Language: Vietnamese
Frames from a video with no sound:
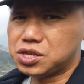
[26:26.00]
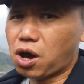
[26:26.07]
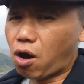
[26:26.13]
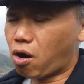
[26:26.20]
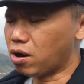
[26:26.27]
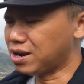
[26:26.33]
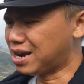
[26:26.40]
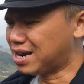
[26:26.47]
là
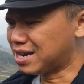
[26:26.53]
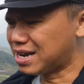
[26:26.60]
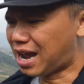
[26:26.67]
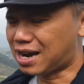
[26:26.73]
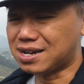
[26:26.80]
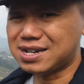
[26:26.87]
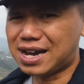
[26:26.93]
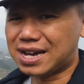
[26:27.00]
gió này
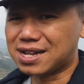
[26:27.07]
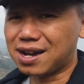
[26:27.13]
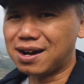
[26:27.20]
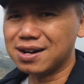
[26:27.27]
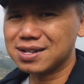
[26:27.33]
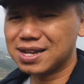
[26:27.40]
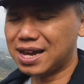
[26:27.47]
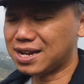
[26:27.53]
nắng này
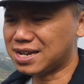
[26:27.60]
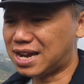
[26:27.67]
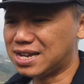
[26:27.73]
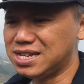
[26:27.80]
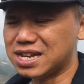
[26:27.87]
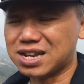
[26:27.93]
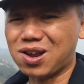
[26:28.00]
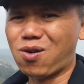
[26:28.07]
thời tiết
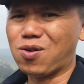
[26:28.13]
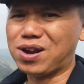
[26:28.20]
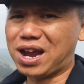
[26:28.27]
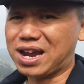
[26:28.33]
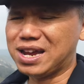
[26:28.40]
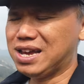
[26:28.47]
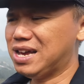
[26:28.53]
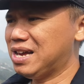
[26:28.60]
này nhiệt độ
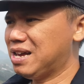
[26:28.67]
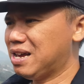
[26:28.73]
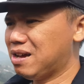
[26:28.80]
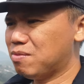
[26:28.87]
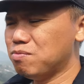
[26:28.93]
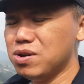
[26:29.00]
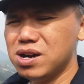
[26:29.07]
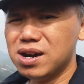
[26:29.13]
này
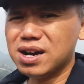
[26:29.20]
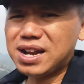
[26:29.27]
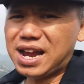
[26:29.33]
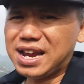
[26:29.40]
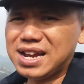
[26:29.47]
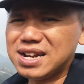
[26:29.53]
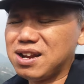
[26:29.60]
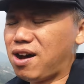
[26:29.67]
mưa
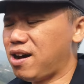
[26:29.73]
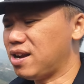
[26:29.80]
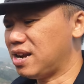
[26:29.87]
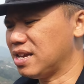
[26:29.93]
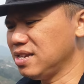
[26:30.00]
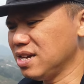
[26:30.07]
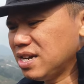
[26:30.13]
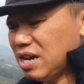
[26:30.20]
này đó
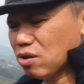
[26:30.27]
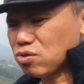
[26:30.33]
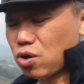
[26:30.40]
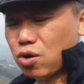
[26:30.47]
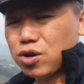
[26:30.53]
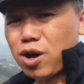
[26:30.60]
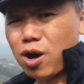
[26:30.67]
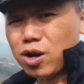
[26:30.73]
là những cái yếu
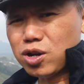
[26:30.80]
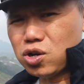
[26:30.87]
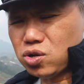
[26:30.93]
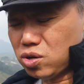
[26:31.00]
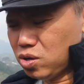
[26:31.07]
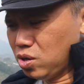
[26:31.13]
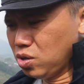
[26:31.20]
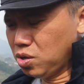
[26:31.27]
tố đó nó,
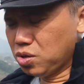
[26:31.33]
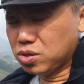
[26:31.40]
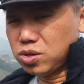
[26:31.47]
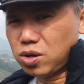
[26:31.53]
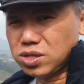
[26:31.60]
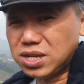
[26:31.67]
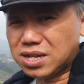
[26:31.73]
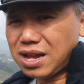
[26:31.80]

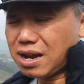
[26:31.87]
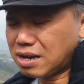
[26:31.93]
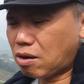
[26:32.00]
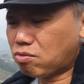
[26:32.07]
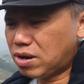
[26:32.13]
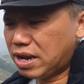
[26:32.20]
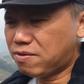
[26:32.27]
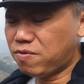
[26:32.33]
nó sẽ tác
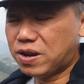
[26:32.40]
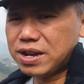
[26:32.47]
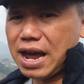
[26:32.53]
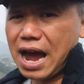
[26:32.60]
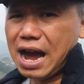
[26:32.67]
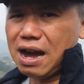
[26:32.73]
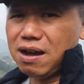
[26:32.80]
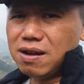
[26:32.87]
động lên viên
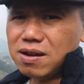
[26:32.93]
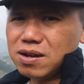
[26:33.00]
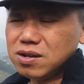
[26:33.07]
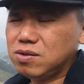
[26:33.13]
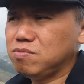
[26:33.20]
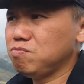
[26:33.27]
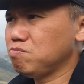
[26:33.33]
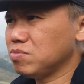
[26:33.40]
đá
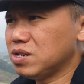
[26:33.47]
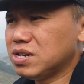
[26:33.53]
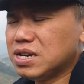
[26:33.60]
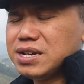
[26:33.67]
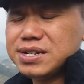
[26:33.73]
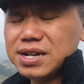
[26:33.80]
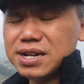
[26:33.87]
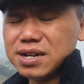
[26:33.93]

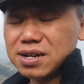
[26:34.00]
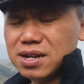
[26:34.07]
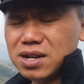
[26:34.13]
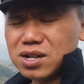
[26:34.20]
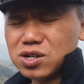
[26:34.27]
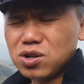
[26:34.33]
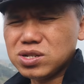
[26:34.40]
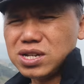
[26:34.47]

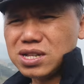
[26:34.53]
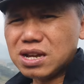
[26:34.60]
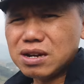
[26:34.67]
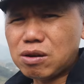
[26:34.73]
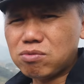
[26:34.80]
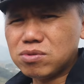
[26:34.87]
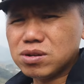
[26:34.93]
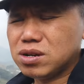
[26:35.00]
nó sẽ
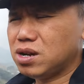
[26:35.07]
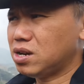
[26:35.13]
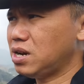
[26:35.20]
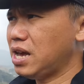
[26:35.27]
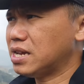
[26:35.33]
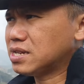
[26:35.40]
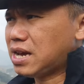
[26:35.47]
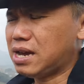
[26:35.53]
tác động
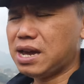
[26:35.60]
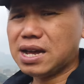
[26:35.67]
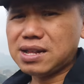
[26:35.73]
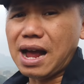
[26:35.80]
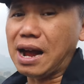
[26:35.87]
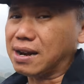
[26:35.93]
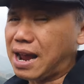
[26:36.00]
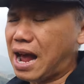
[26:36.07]
lên cái
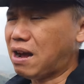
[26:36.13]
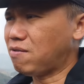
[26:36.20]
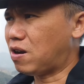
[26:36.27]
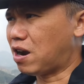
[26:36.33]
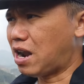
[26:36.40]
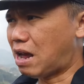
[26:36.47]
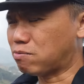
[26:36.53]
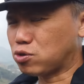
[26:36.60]
tảng đá
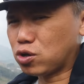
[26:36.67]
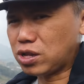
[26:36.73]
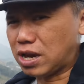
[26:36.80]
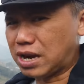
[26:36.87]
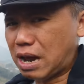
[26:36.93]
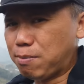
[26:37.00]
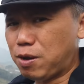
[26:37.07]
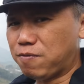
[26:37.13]
và nó làm cho
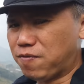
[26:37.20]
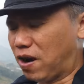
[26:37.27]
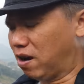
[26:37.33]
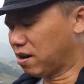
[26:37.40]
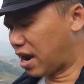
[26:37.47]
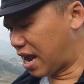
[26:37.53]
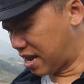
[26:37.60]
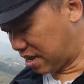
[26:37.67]
tảng đá bị vỡ